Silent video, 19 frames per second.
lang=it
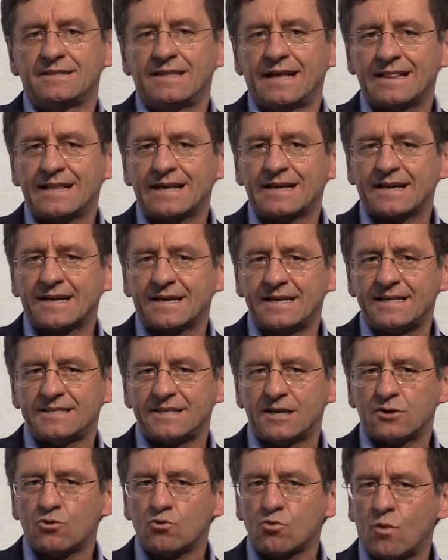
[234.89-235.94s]
dalla
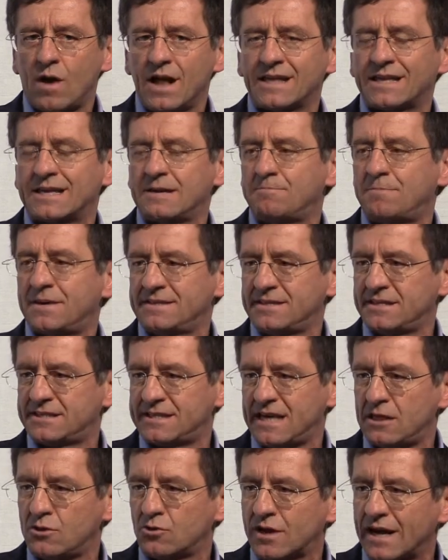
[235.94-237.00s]
crisi con qualche
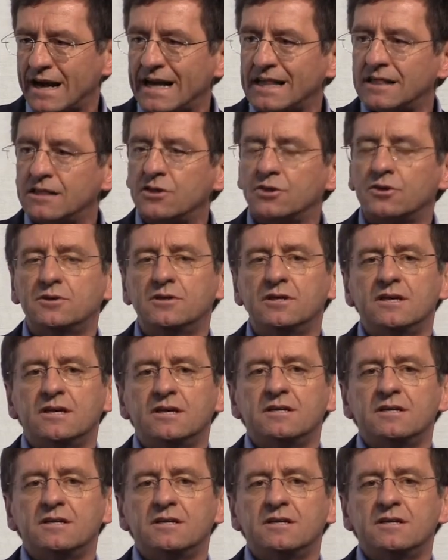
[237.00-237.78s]
pannicello caldo,